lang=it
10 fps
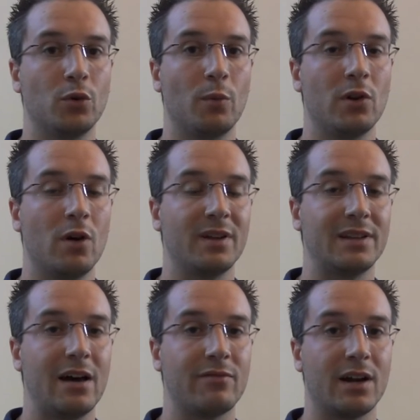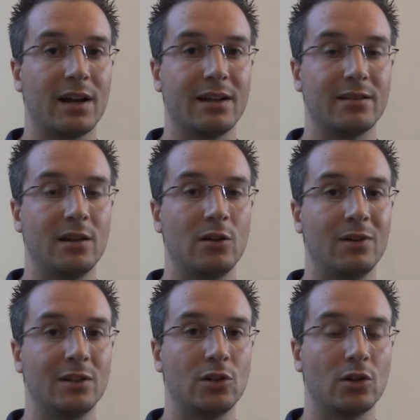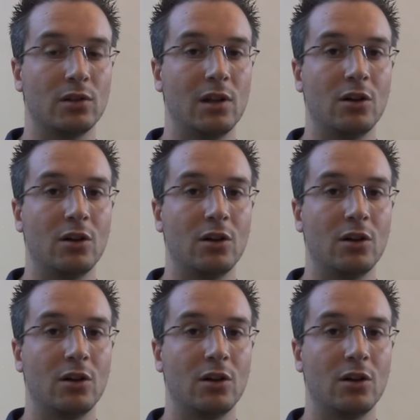più o meno a metà fra ragazzi del 98 e del